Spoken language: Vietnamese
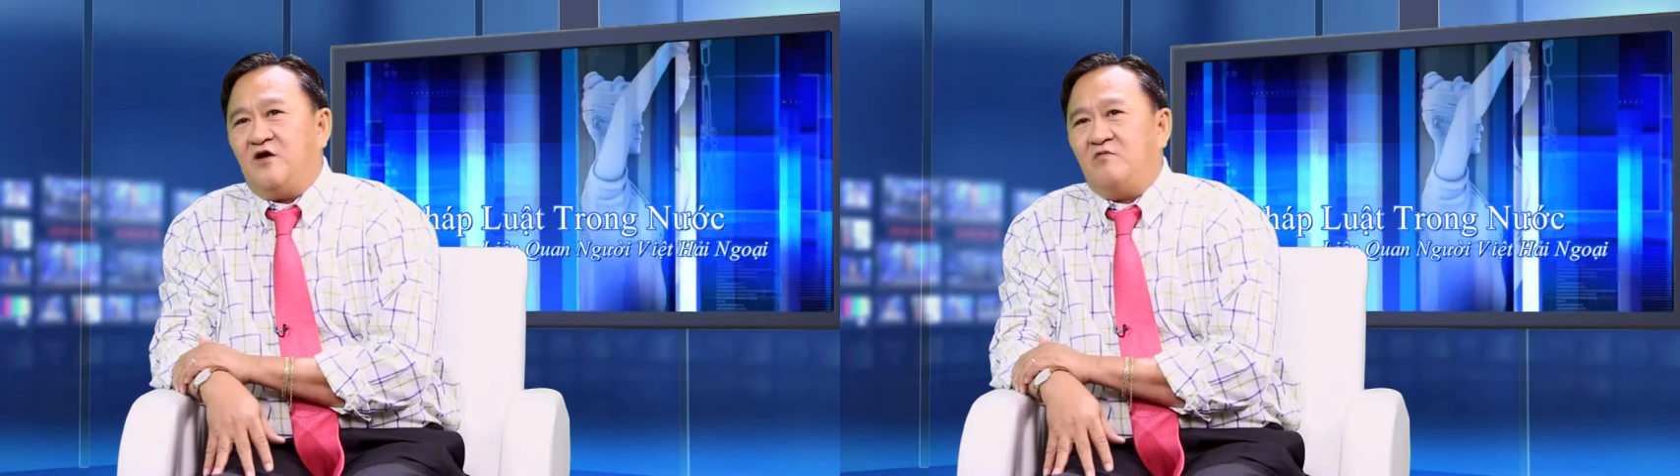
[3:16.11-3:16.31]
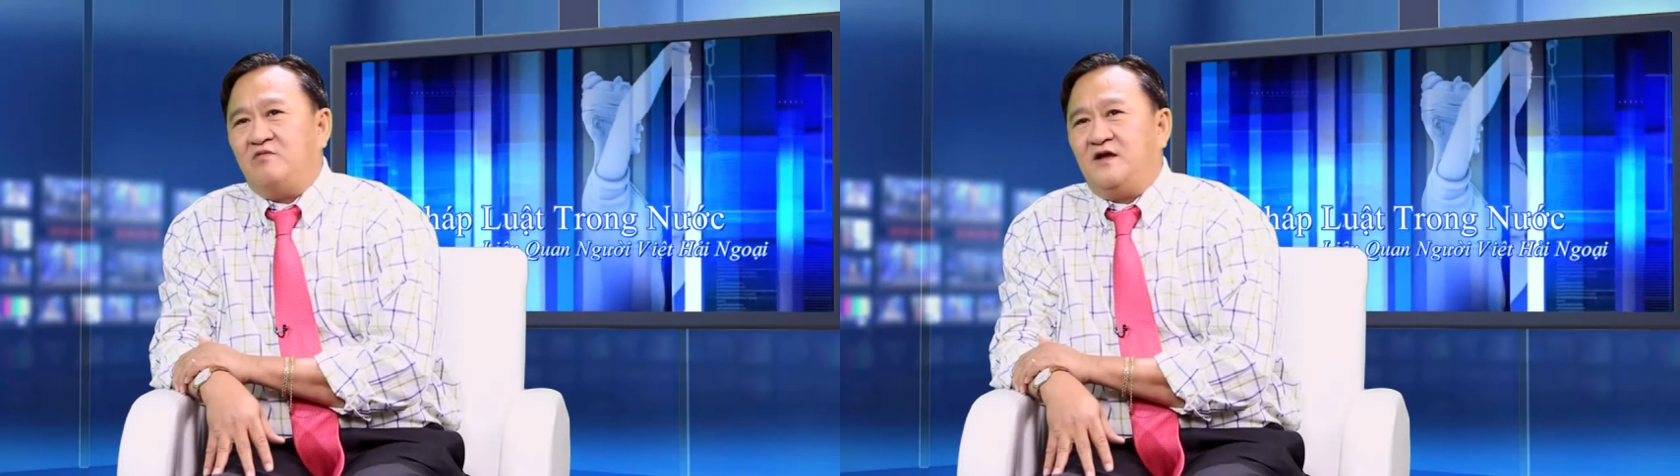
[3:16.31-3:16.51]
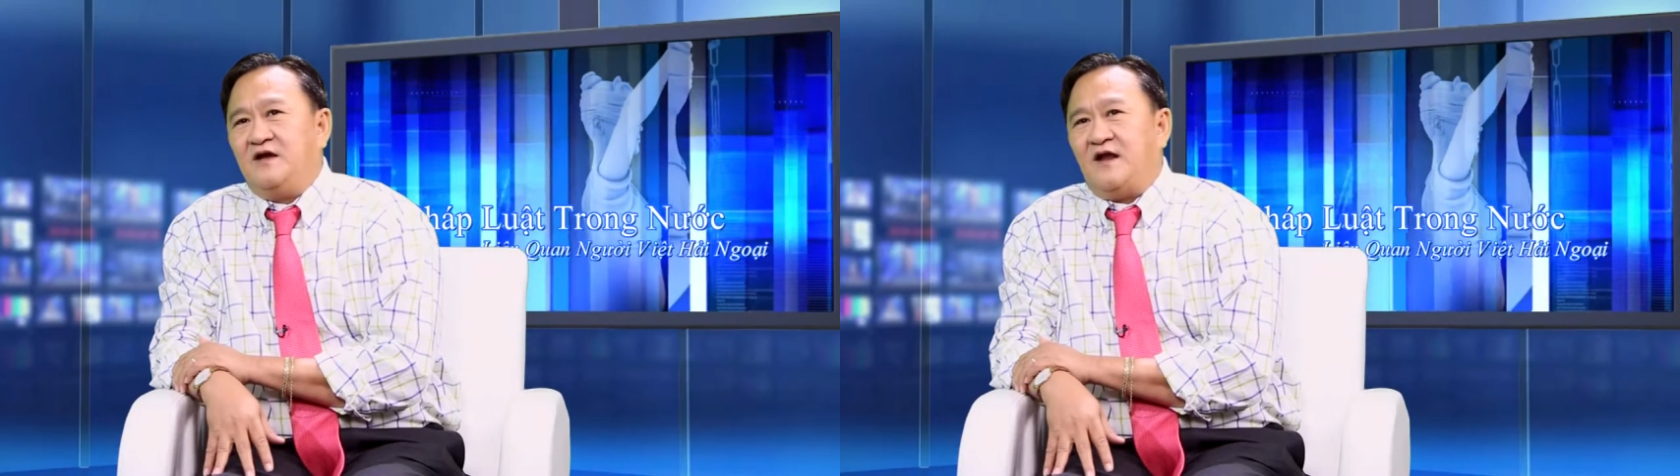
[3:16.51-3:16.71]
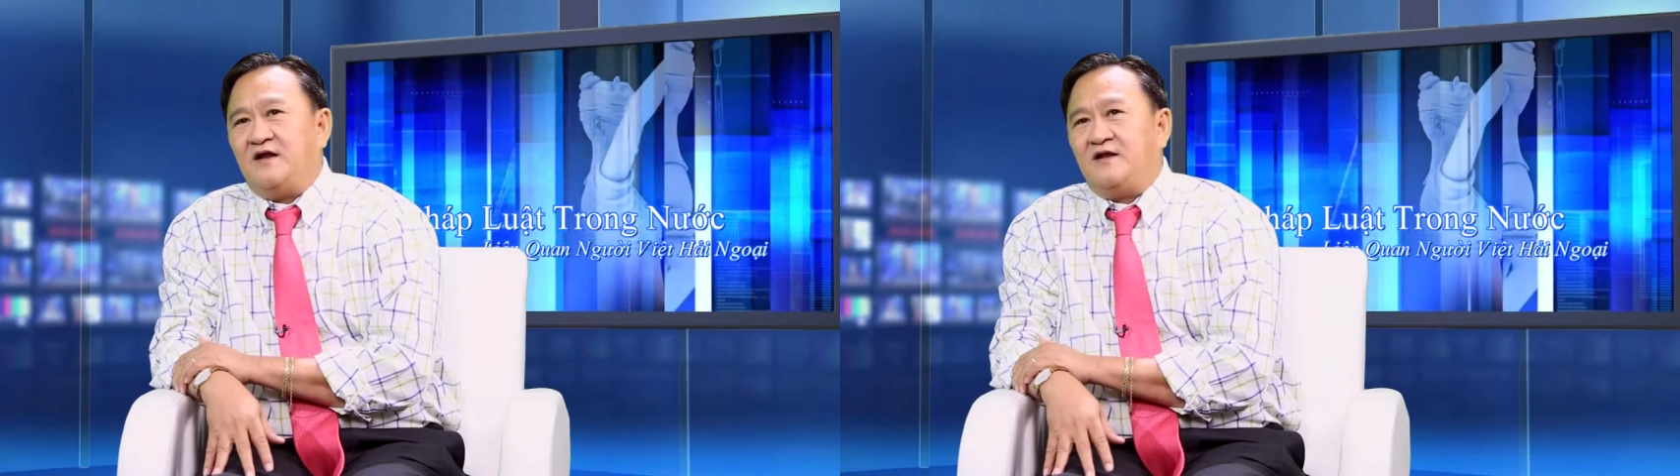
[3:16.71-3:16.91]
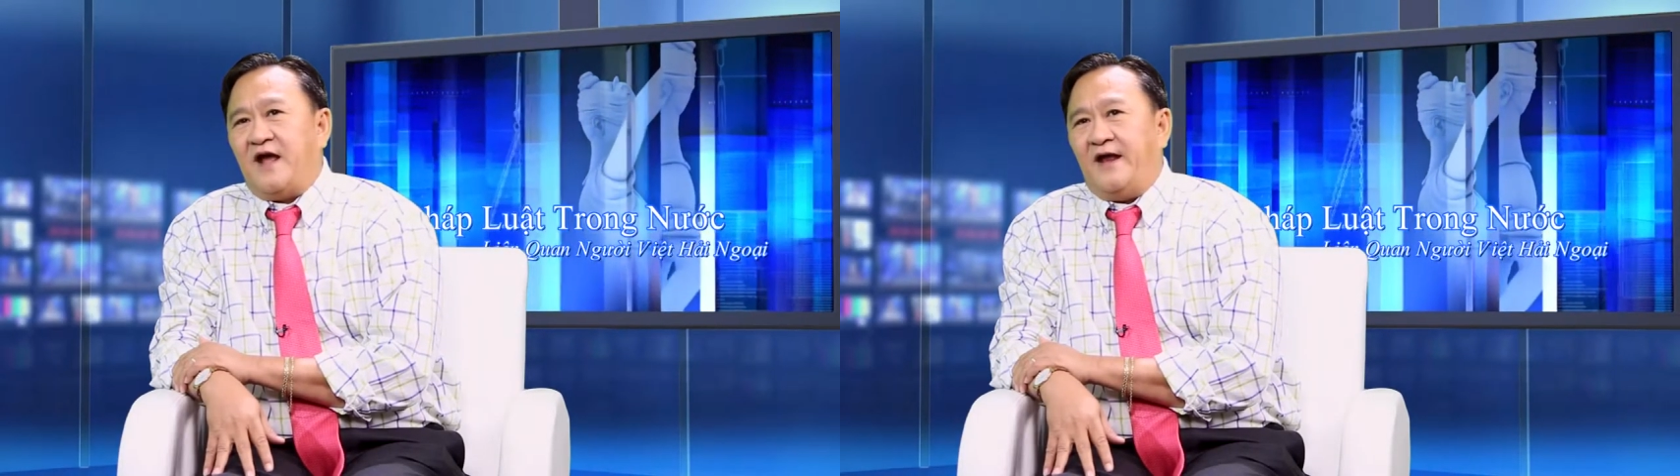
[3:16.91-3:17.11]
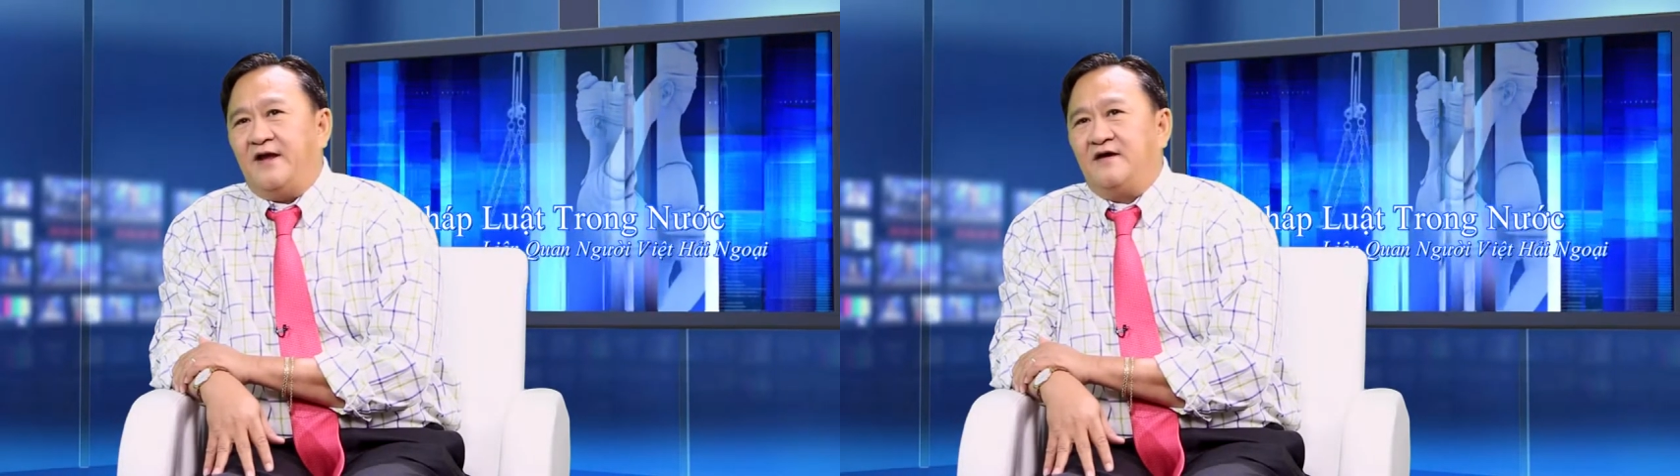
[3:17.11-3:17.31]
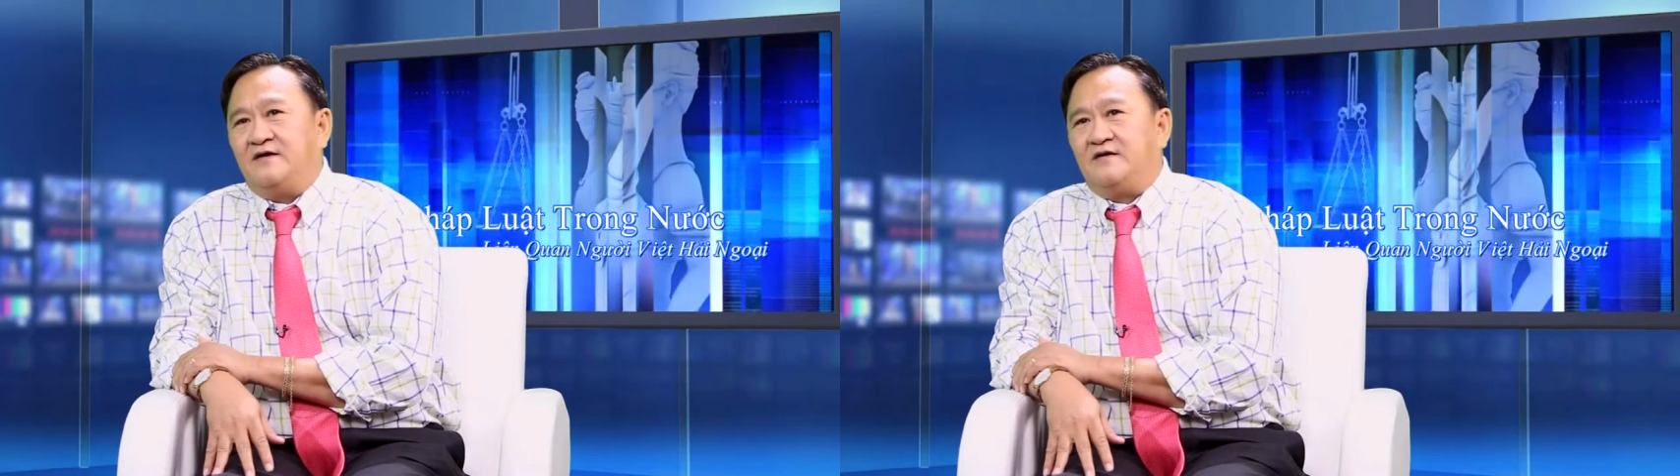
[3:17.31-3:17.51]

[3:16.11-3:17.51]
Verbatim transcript: hôn với anh này đó